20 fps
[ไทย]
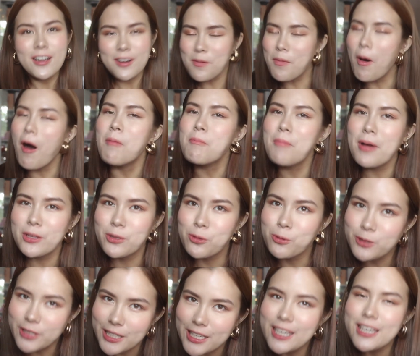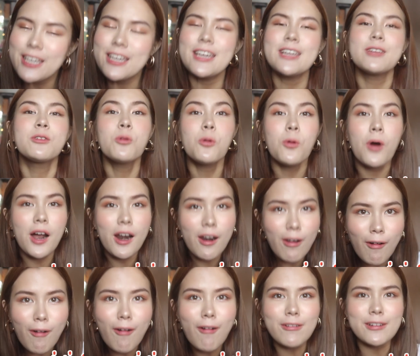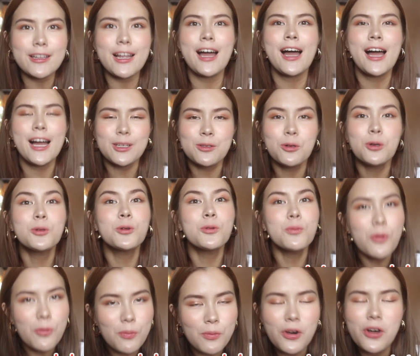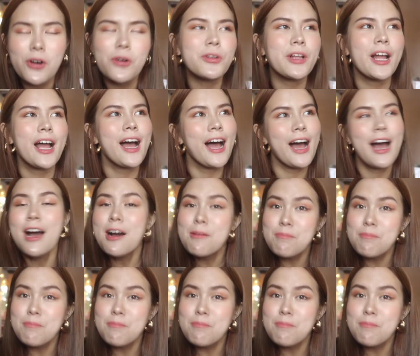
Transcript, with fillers: ก็พร้อมไปทุกที่ทั่วโลกนะคะทั่วทุกมุมโลกนะคะ